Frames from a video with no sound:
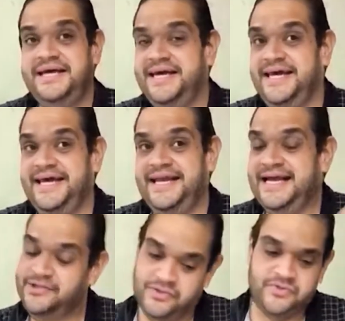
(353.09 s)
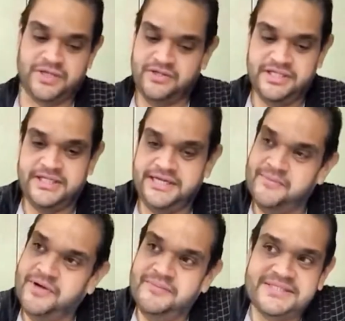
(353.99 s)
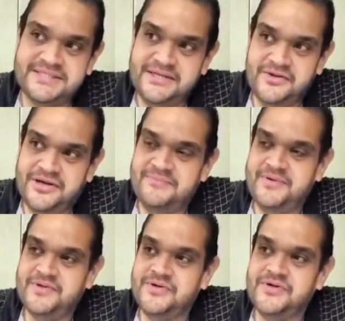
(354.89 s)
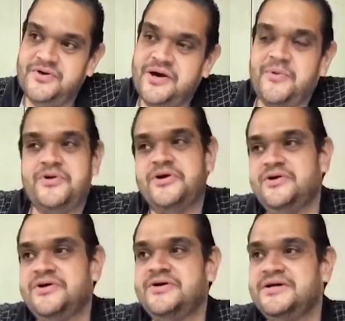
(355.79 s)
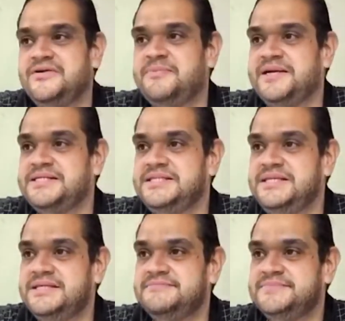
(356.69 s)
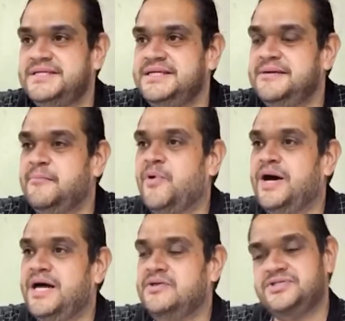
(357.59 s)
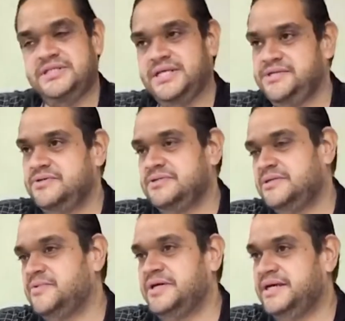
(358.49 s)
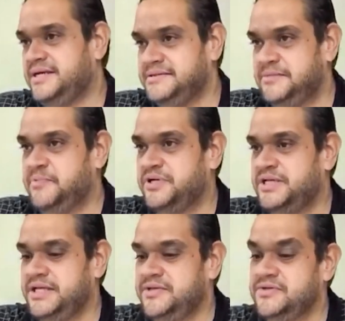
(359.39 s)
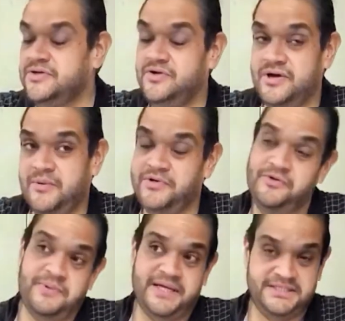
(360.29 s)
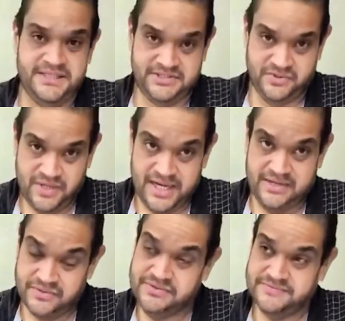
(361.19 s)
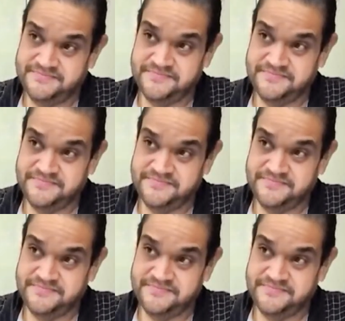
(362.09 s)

Eh, las estructuras donde teníamos almacenados los, abonos y los plaguicidas mojado, se dañó, tenemos que disponer de ellos, Los jabones, los plaguicidas son caros